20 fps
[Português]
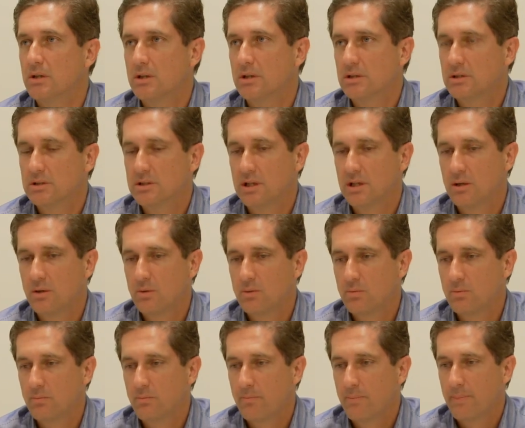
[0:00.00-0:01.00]

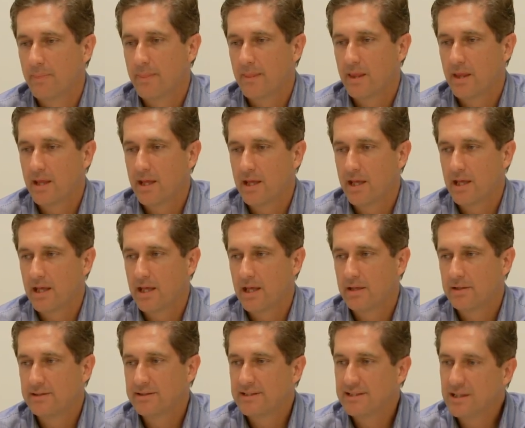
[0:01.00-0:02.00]
Então,
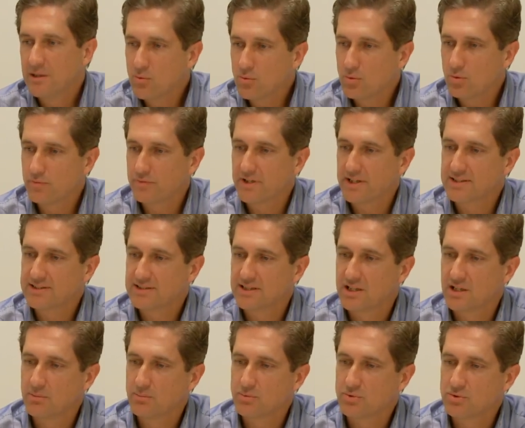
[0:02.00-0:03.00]
é, não
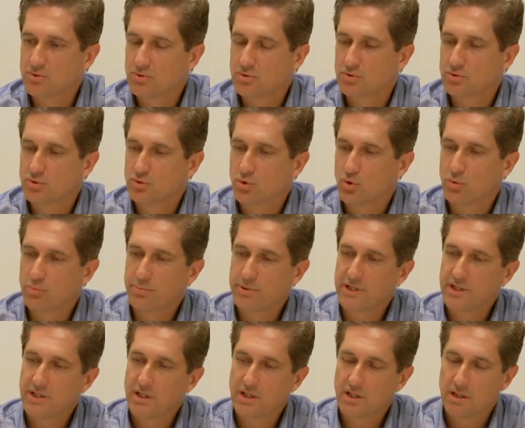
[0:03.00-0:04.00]
conversamos
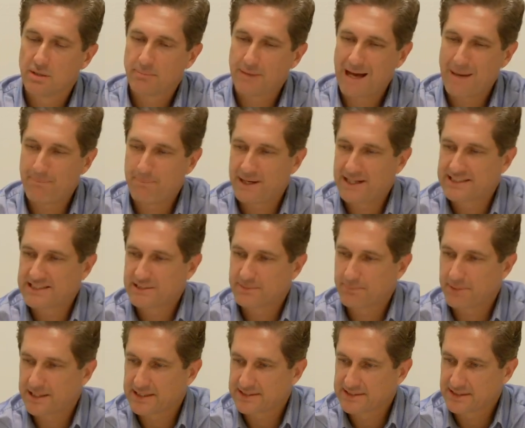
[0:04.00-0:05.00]
sobre a
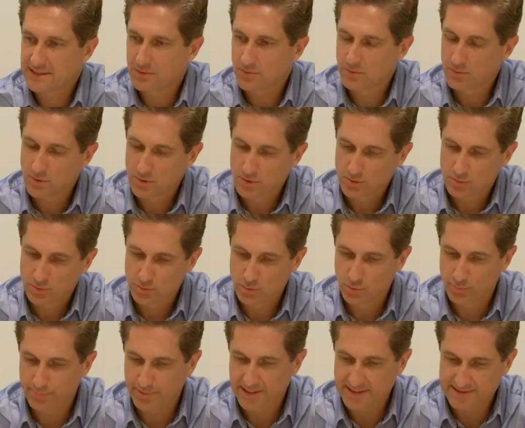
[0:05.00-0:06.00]
participação
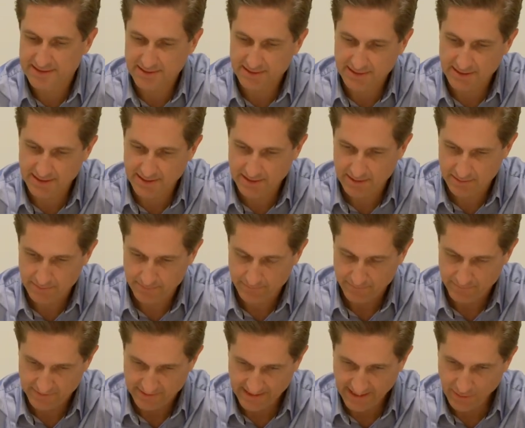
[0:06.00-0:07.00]
do PSD.
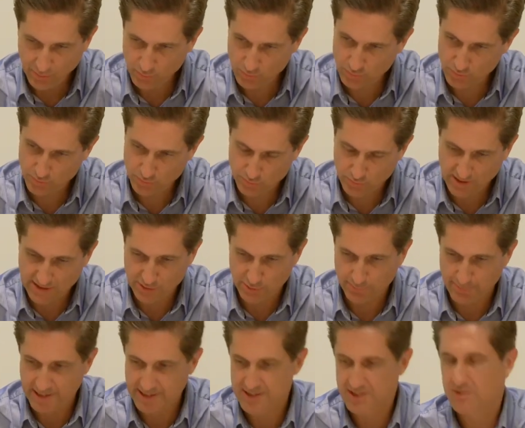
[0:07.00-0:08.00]
Nenhum dos
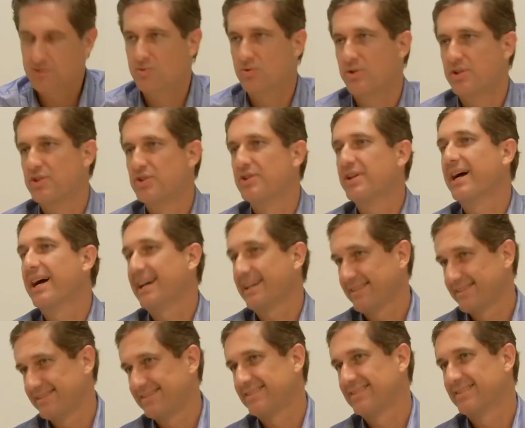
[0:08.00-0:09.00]
quatro partidos
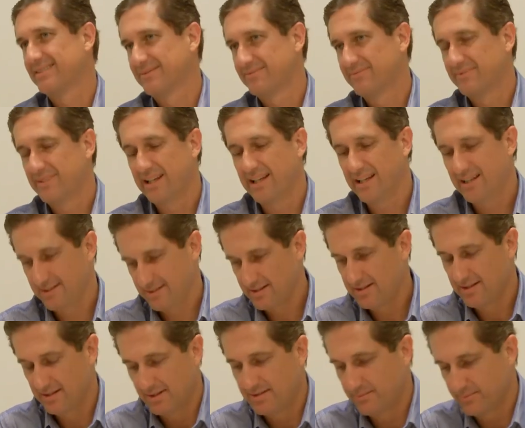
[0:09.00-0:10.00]
originais, né?
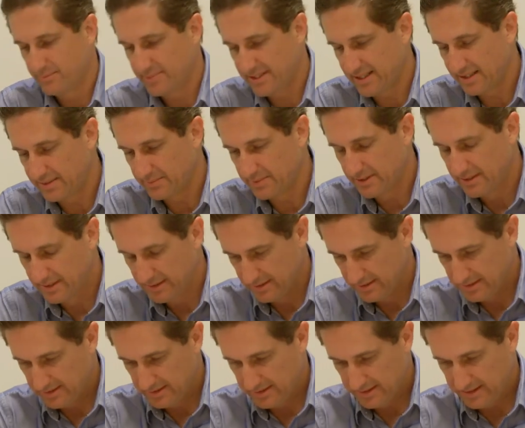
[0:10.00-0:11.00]
Obrigado.
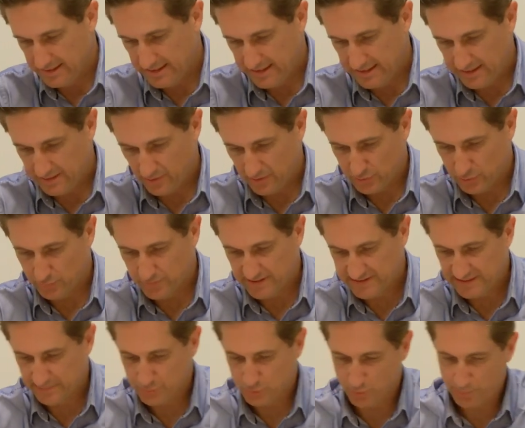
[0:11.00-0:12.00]
É, nós
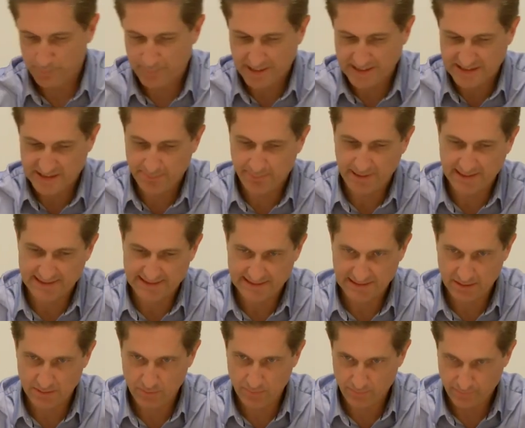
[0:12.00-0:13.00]
conversamos sobre
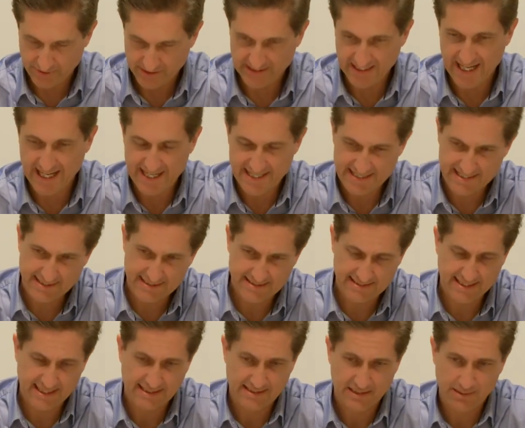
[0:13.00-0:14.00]
participação em áreas,
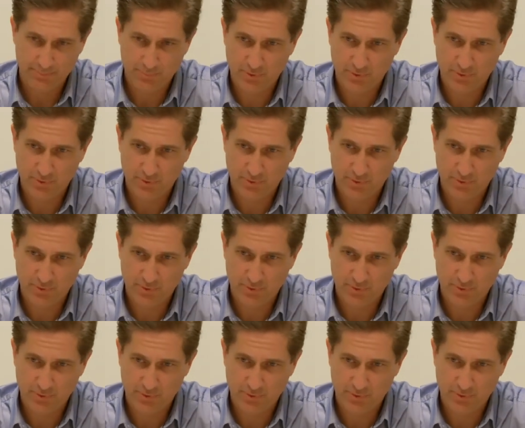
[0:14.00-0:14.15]
etc.